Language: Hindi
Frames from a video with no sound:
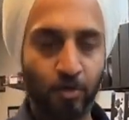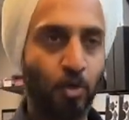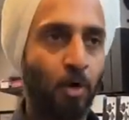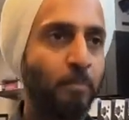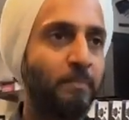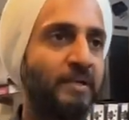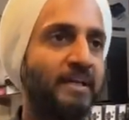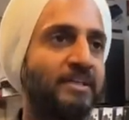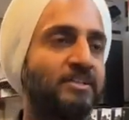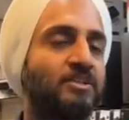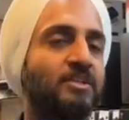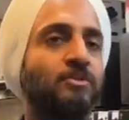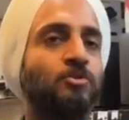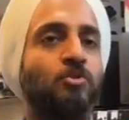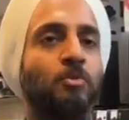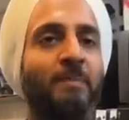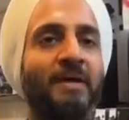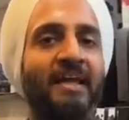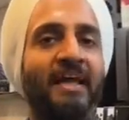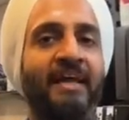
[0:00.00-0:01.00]
कॉम्बिनेशन
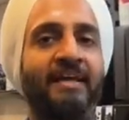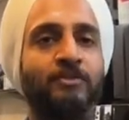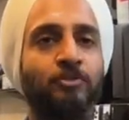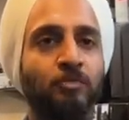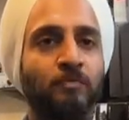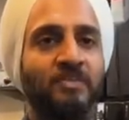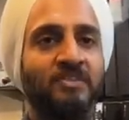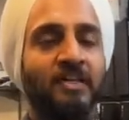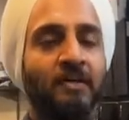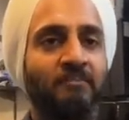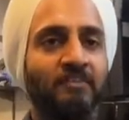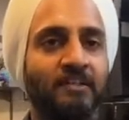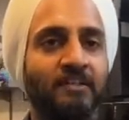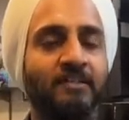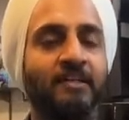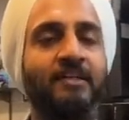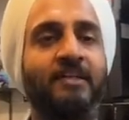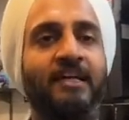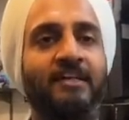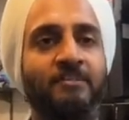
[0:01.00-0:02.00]
जो मैंने सेवन
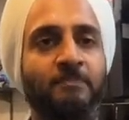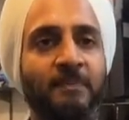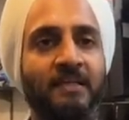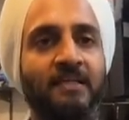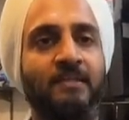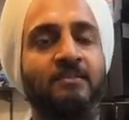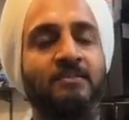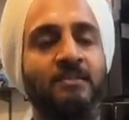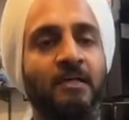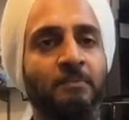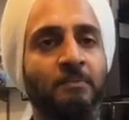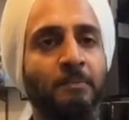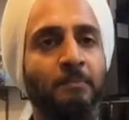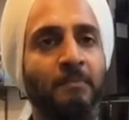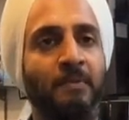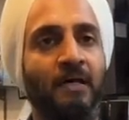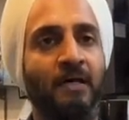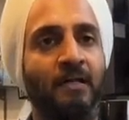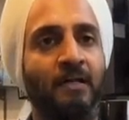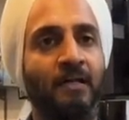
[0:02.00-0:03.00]
हंड्रेड के एक्सपीरियंस है हमें
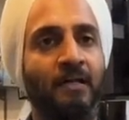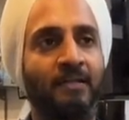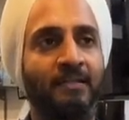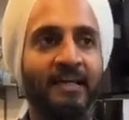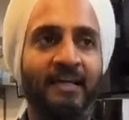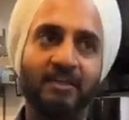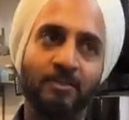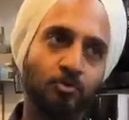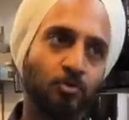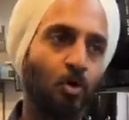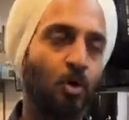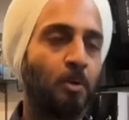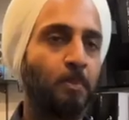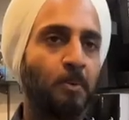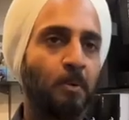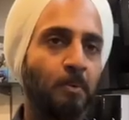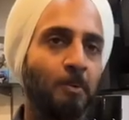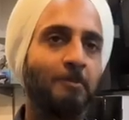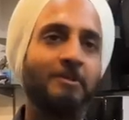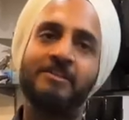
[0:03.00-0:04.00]
लगता है कि
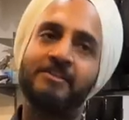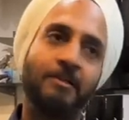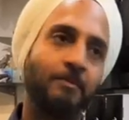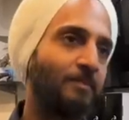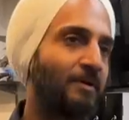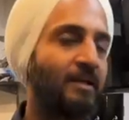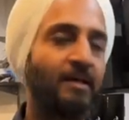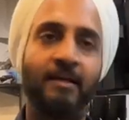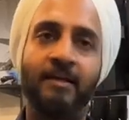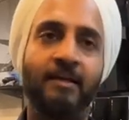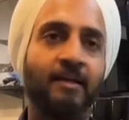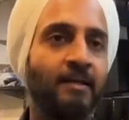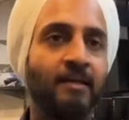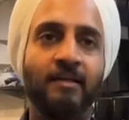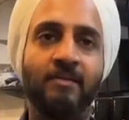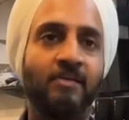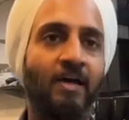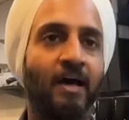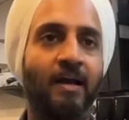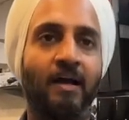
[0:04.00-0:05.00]
स्कॉर्पियो में भी सिमिलर ही
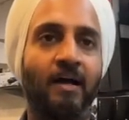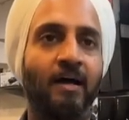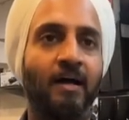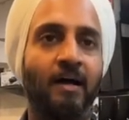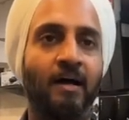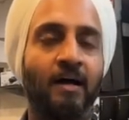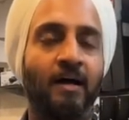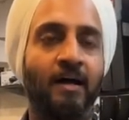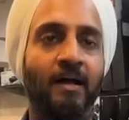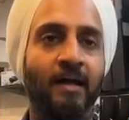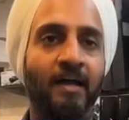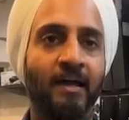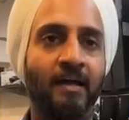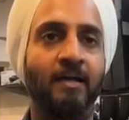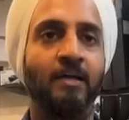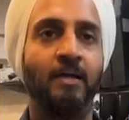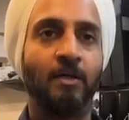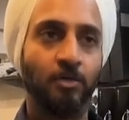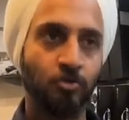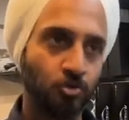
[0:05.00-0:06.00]
सारा है
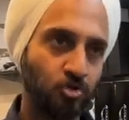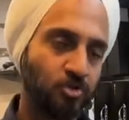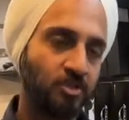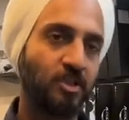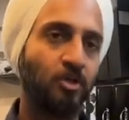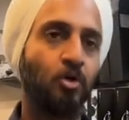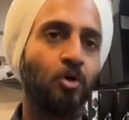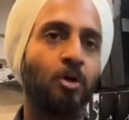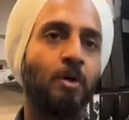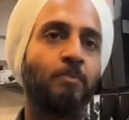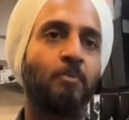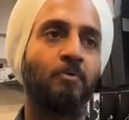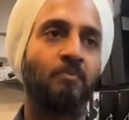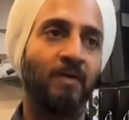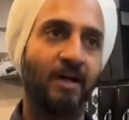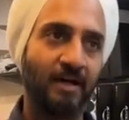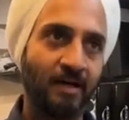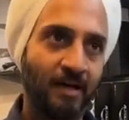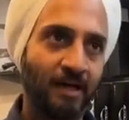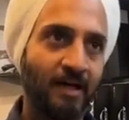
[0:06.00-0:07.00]
जो स्टीरियो का
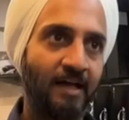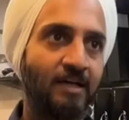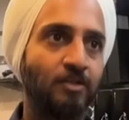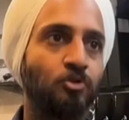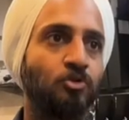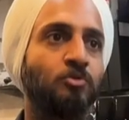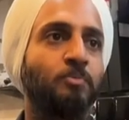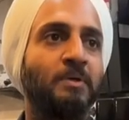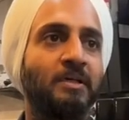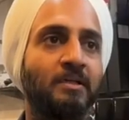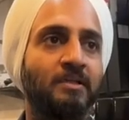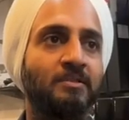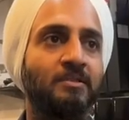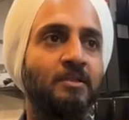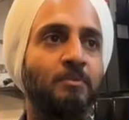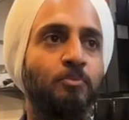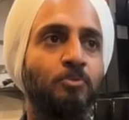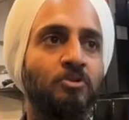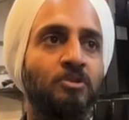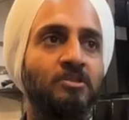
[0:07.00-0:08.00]
प्रोफाइल है जो स्पीकर्स की
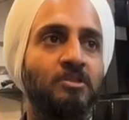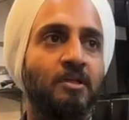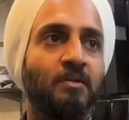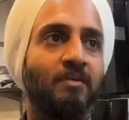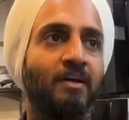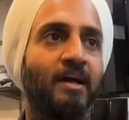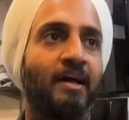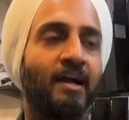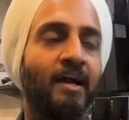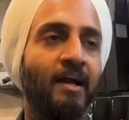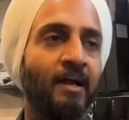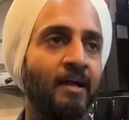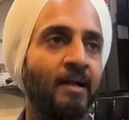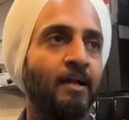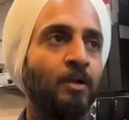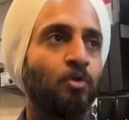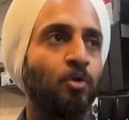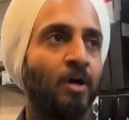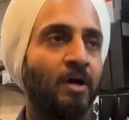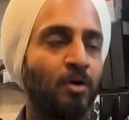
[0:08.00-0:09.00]
पोजीशनिंग वगैरह
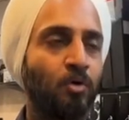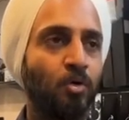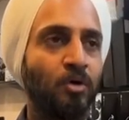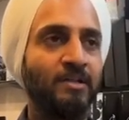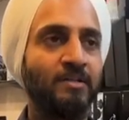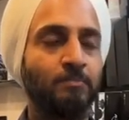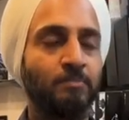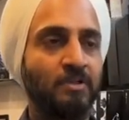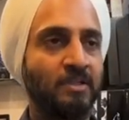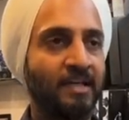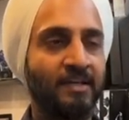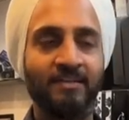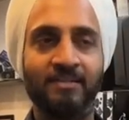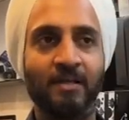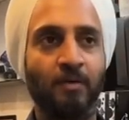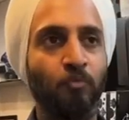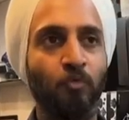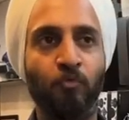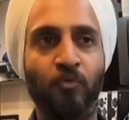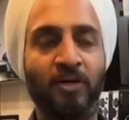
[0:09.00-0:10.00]
है तो अगर कोई देखिए
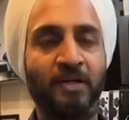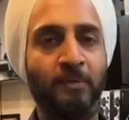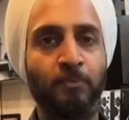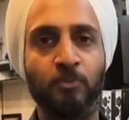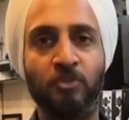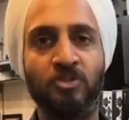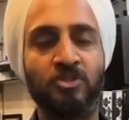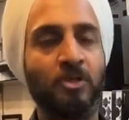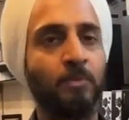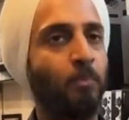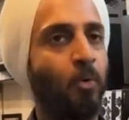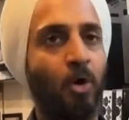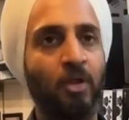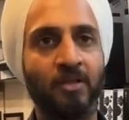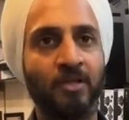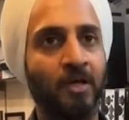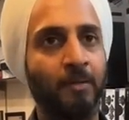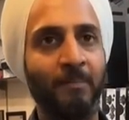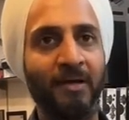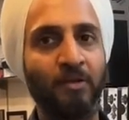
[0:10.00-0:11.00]
सब की पोजीशन बहुत
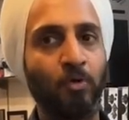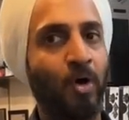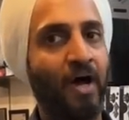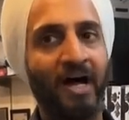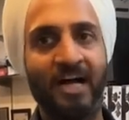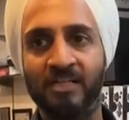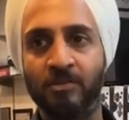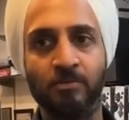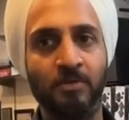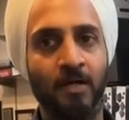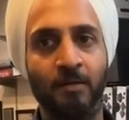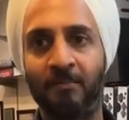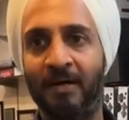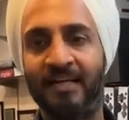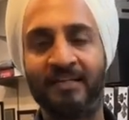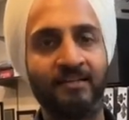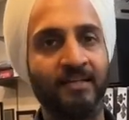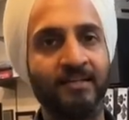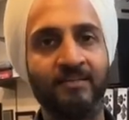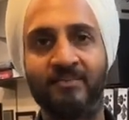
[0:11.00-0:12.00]
कम है तो आज भी हम आई थिंक